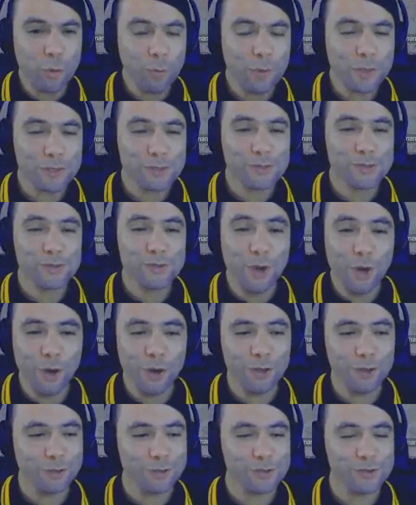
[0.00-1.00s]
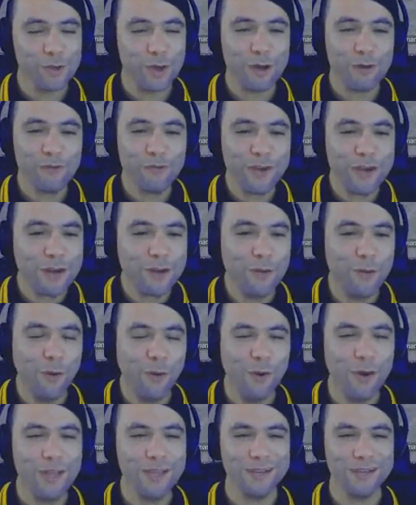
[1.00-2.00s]
O senhor é um bizonho, o senhor é uma
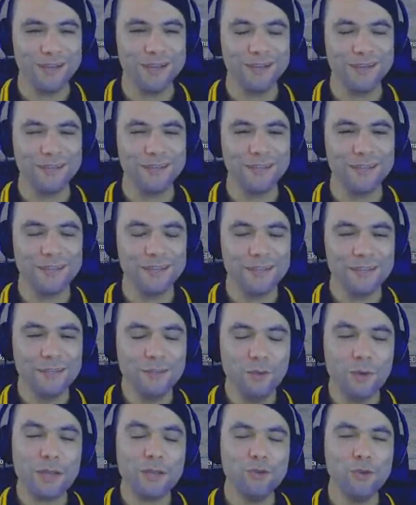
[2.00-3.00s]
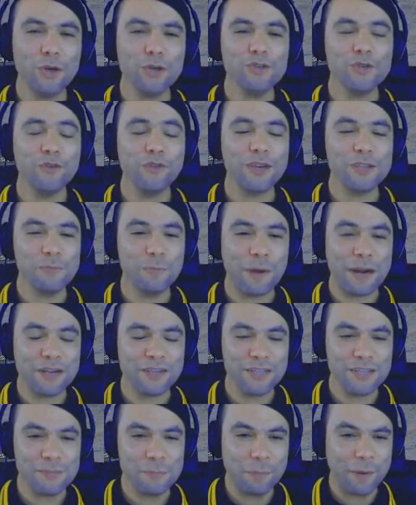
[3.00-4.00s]
vergonha. Não é à toa que o senhor faz
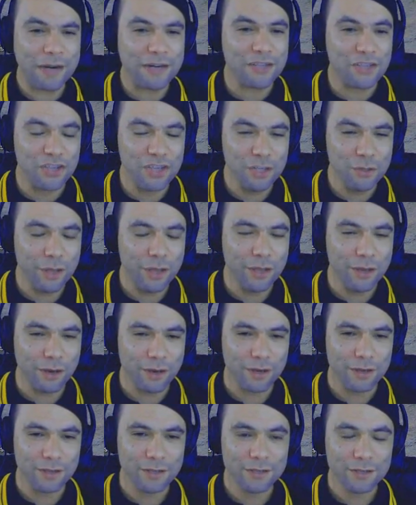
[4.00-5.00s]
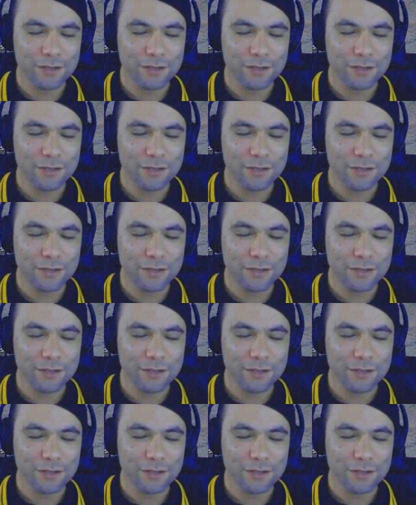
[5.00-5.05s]
parte desse partido aí,